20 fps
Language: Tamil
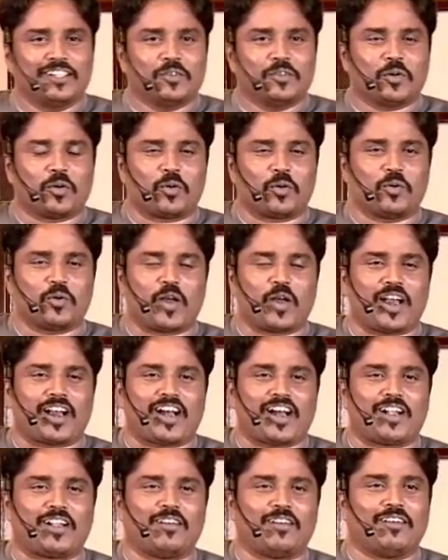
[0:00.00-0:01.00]
ஒரு நூறுரூவாய்
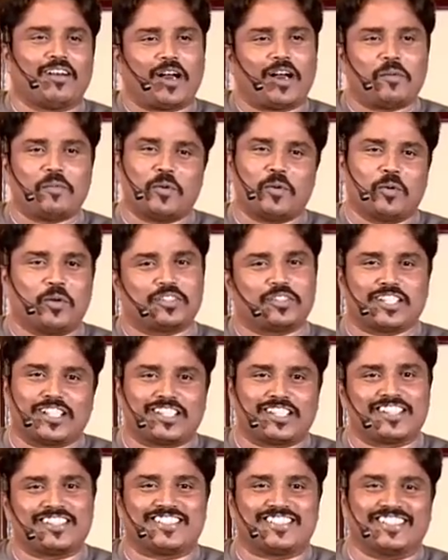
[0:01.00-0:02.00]
காணோம் ஆமாம் ஒன்று
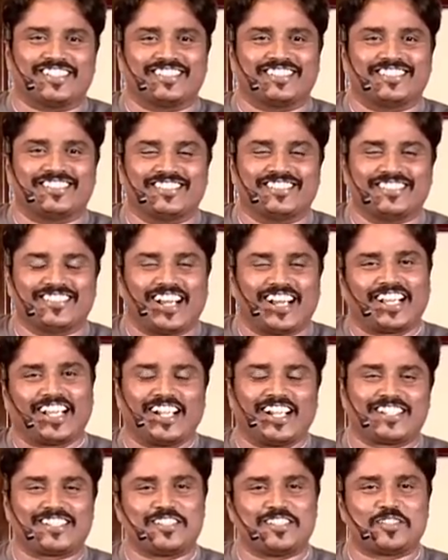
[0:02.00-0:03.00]
செத்துருச்சு அதை
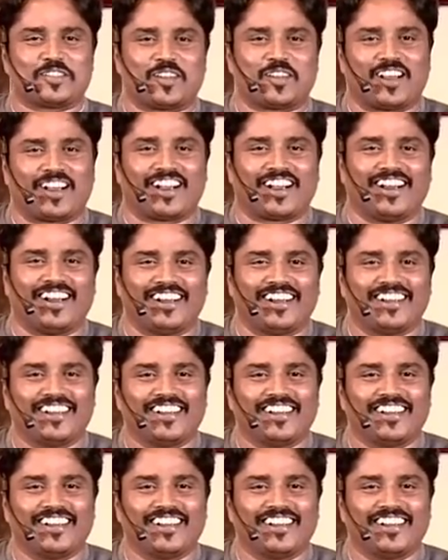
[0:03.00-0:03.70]
என்ன செஞ்சிட்டோம் நாங்கள்